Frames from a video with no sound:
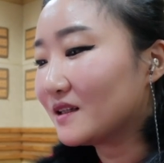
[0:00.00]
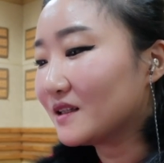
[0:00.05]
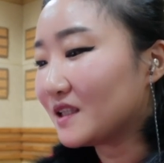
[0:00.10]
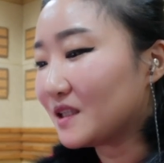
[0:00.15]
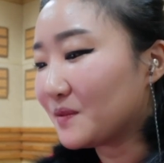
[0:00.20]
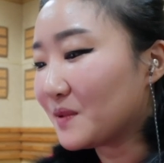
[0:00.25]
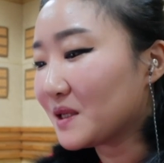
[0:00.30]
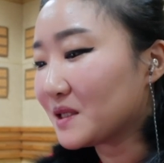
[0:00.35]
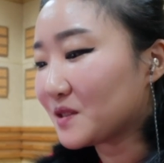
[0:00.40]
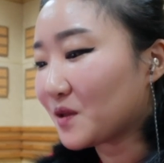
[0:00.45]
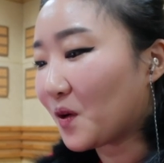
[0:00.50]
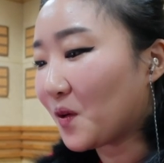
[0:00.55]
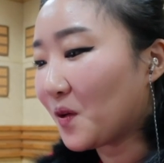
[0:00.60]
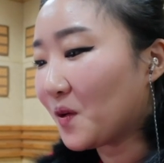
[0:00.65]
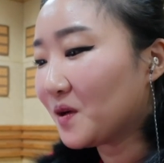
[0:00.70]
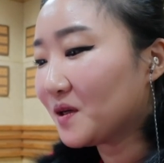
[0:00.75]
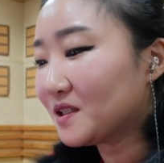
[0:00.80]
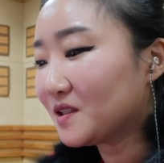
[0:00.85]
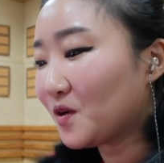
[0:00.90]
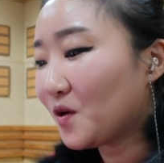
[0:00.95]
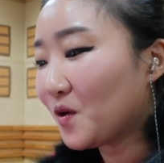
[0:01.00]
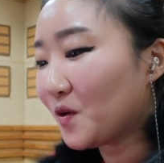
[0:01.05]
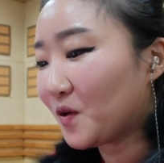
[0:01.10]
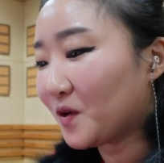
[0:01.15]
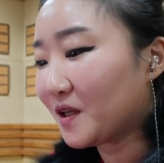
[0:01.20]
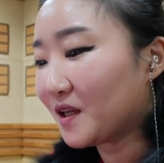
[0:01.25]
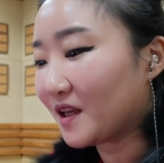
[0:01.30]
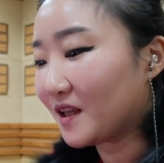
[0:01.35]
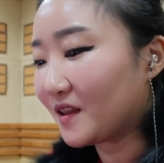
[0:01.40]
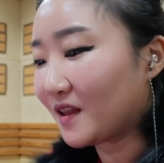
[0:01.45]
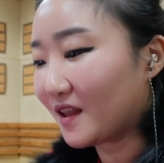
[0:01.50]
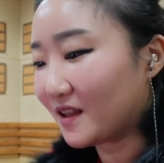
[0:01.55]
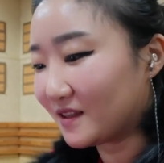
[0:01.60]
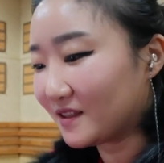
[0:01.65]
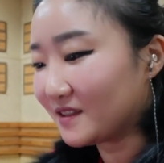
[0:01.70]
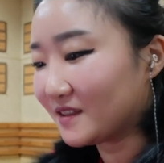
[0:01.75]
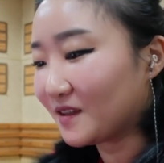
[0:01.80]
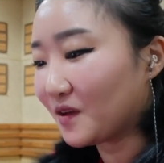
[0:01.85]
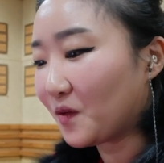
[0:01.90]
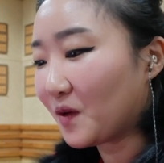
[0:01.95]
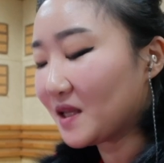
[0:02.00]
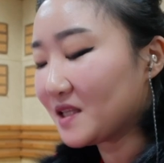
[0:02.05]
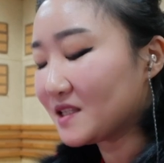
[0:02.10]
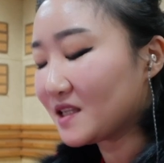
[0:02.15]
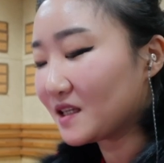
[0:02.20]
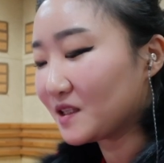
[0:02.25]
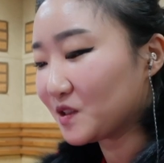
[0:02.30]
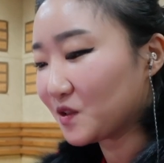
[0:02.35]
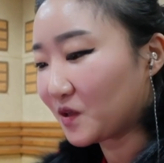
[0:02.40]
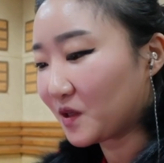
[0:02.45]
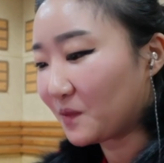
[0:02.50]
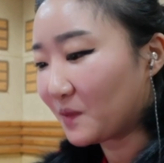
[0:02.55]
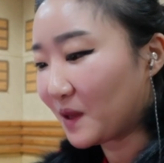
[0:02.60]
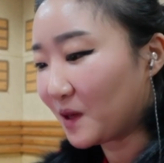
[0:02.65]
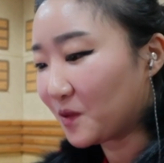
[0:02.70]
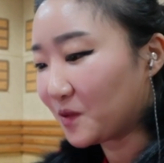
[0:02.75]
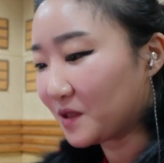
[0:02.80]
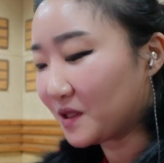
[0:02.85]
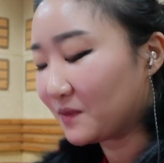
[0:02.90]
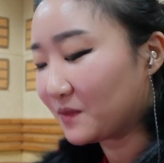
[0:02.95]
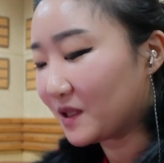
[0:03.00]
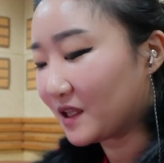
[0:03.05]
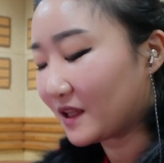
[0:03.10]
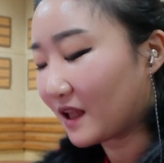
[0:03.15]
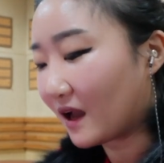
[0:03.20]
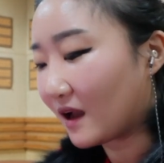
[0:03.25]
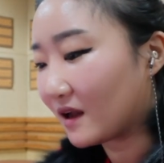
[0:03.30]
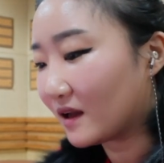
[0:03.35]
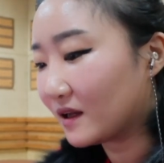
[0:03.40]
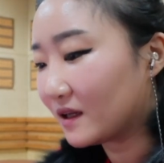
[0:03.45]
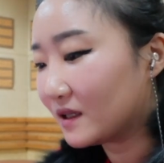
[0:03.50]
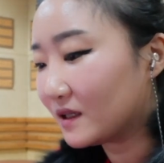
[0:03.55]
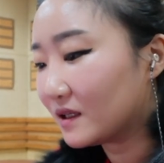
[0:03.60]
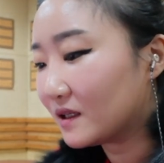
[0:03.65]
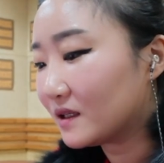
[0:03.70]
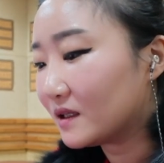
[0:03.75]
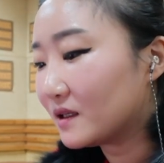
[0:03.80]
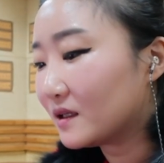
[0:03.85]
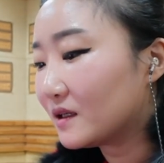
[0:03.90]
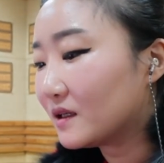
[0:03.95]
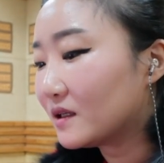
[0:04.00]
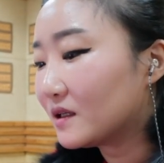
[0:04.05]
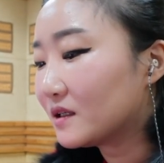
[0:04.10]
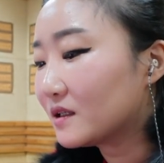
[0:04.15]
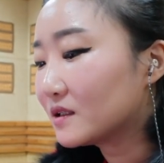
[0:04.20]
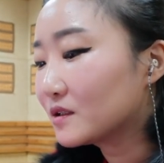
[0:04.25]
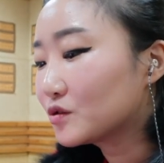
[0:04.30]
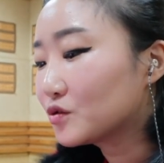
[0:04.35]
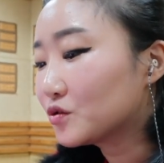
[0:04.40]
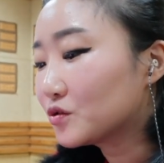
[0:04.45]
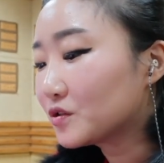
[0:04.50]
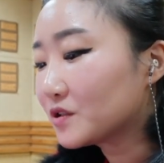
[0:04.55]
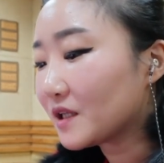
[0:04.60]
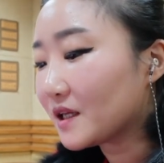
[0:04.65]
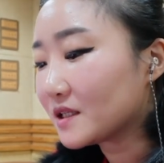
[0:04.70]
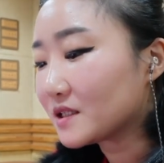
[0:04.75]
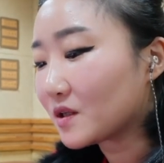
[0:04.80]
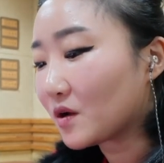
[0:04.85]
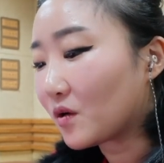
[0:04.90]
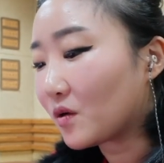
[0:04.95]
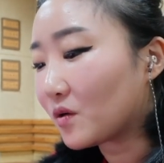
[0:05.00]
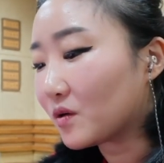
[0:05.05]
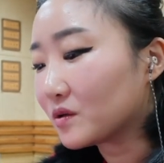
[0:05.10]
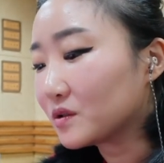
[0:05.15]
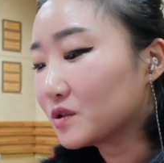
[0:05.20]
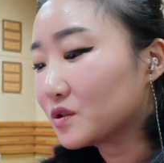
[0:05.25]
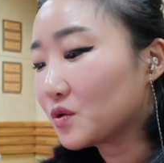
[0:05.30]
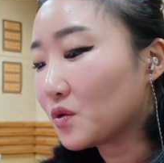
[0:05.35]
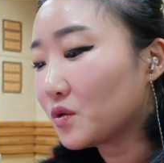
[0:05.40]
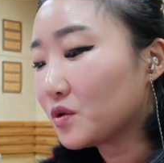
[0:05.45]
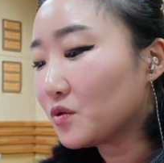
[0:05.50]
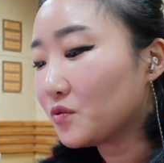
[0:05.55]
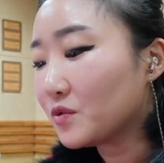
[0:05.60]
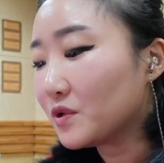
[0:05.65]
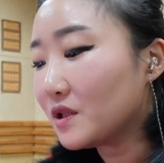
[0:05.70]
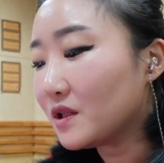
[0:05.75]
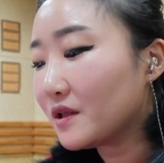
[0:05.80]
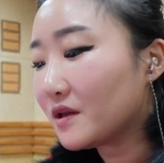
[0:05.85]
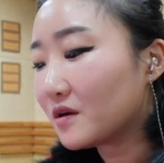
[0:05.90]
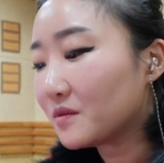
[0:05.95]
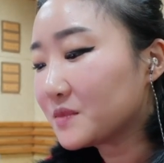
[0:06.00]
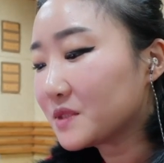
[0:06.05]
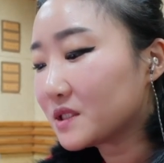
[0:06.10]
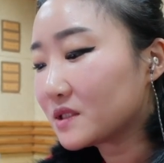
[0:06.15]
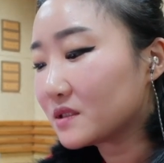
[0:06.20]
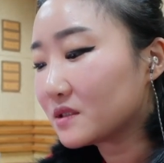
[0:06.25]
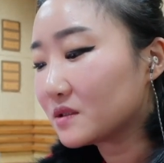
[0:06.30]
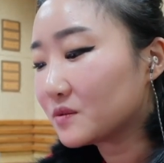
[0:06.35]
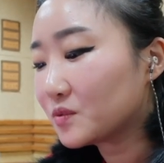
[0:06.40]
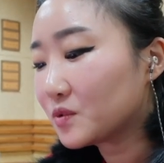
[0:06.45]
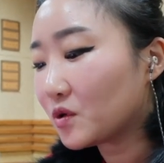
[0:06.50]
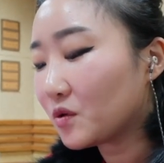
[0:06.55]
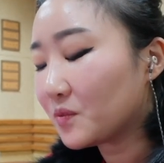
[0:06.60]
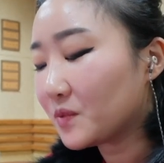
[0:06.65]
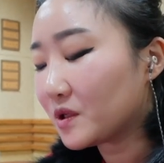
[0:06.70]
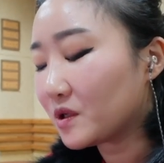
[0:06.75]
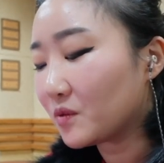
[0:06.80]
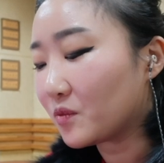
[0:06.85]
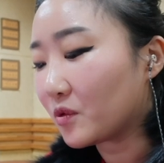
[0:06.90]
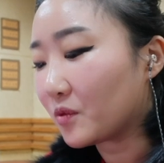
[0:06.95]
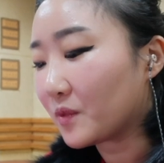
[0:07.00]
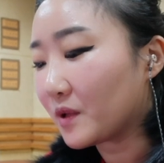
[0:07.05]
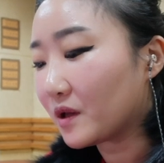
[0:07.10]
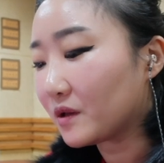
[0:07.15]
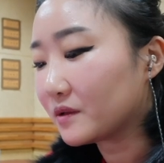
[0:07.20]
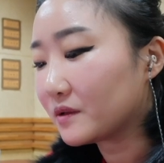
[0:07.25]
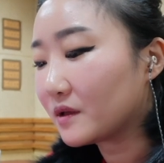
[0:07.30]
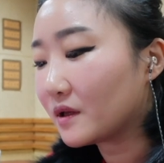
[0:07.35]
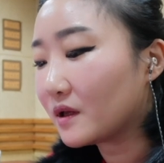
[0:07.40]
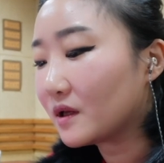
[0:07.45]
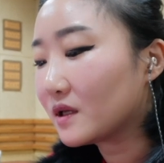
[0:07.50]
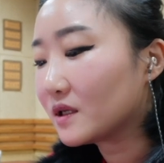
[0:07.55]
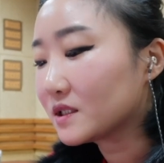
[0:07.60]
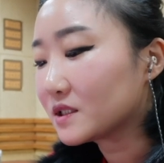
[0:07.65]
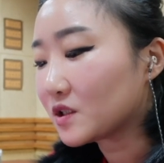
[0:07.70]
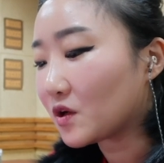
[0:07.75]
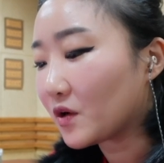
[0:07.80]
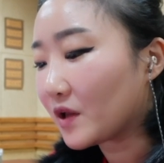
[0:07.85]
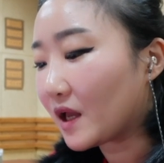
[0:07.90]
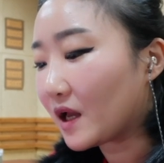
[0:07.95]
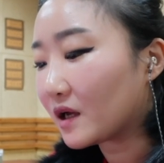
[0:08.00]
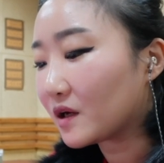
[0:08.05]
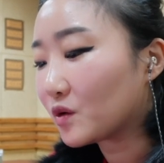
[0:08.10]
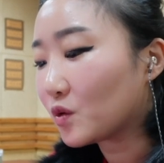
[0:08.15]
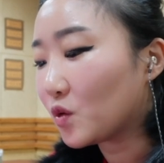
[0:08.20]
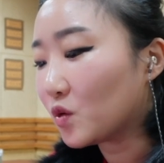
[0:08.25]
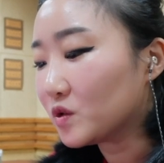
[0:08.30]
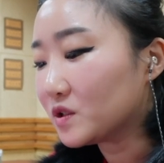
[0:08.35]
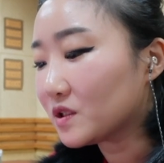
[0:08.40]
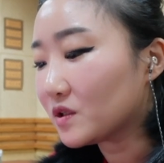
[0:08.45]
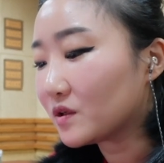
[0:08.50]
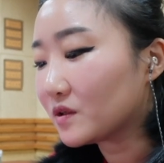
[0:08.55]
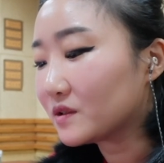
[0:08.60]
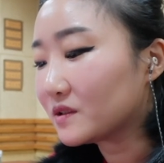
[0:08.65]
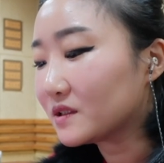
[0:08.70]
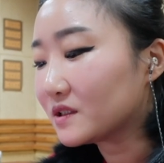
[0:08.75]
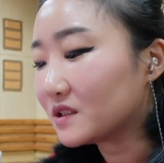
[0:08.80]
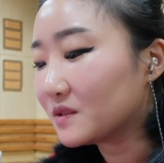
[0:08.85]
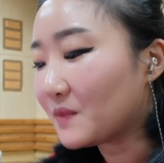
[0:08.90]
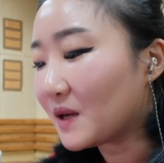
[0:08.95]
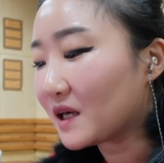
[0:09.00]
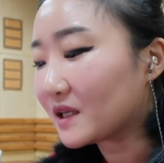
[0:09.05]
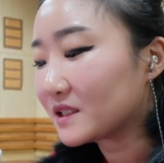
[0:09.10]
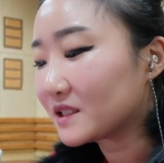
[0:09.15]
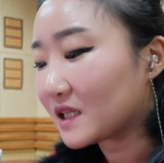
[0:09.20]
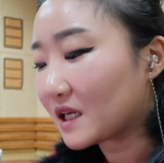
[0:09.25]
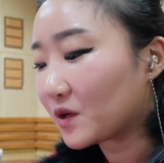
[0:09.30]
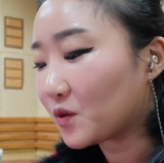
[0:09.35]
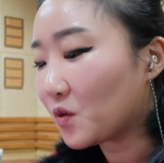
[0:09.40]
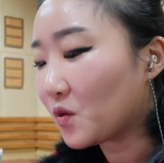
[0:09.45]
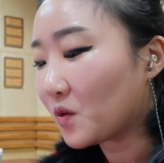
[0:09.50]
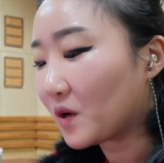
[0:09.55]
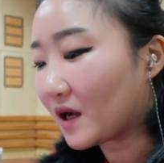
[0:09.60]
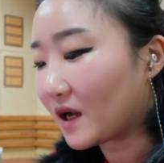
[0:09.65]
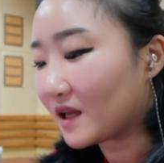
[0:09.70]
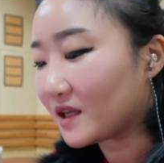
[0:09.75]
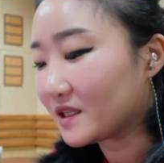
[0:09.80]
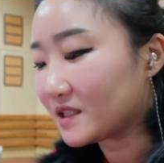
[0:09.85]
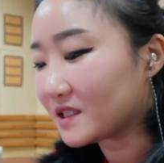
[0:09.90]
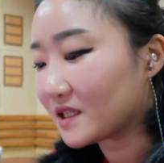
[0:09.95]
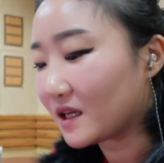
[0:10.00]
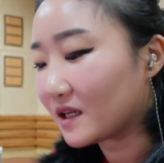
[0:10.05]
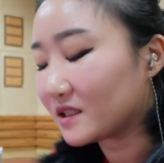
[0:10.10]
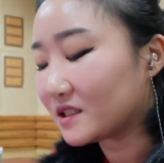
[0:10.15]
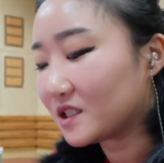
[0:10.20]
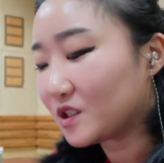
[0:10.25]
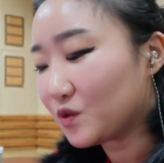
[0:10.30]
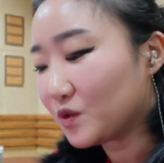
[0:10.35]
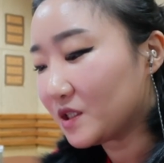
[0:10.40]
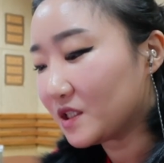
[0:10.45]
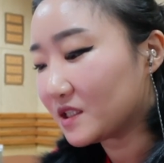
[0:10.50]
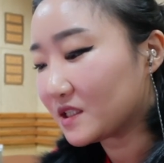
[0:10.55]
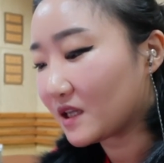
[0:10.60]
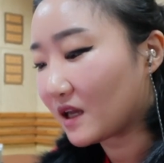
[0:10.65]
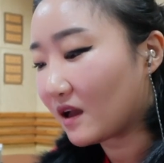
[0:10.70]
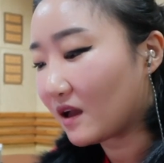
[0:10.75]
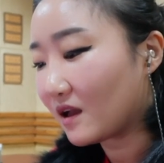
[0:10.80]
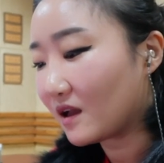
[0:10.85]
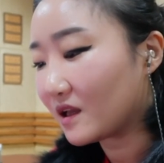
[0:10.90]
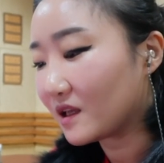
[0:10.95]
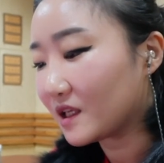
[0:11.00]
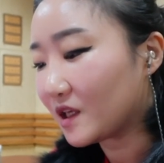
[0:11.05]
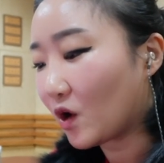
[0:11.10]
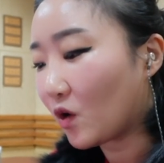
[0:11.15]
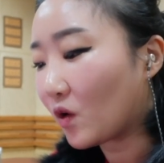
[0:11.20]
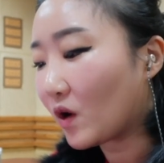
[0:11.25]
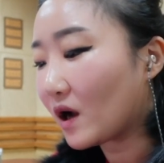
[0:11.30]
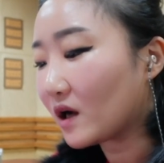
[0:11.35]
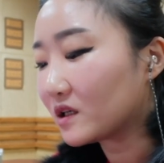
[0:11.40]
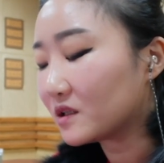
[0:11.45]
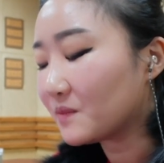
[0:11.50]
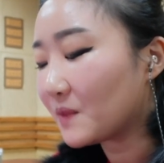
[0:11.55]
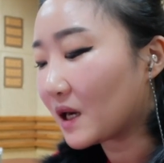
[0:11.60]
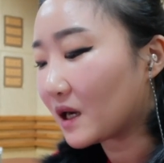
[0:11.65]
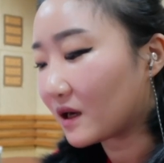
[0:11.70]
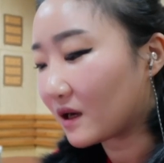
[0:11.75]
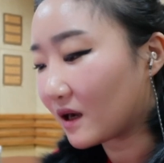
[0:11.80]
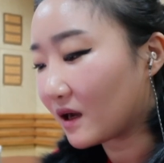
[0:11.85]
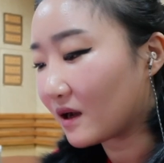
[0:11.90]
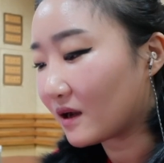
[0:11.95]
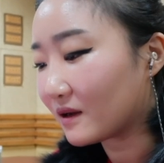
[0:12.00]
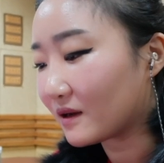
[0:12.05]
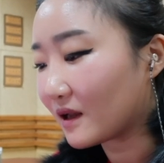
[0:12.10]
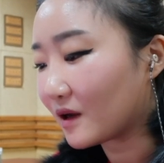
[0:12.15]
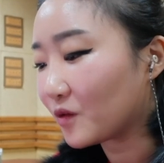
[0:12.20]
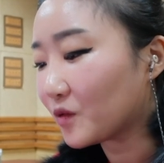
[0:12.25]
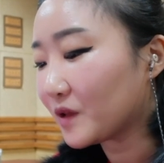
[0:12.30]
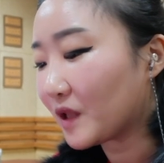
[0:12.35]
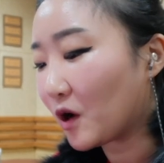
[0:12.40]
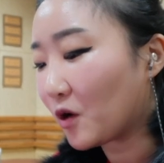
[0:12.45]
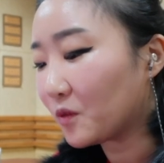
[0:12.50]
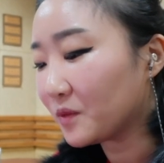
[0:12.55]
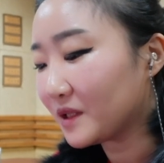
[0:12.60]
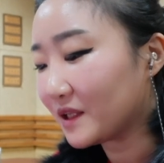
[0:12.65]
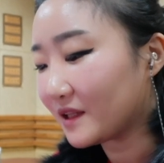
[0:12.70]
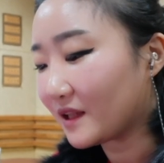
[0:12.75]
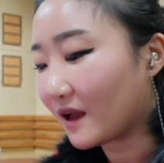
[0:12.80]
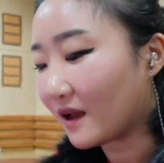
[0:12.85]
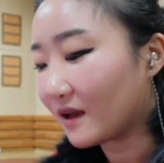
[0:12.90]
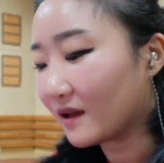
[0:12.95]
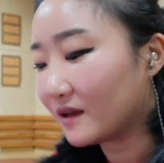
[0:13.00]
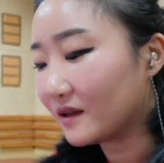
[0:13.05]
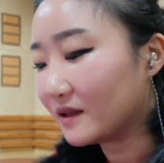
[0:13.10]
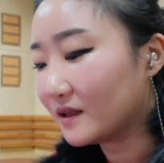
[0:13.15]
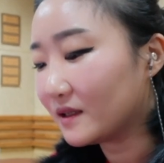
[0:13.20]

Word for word: 입에서 흥얼거리게 되는 환상적인 멜로디입니다. 구글에서 존 윌리엄스 프로필을 보면 서양 고전 음악 작곡가이자 지휘자, 영화 음악가라고 나옵니다.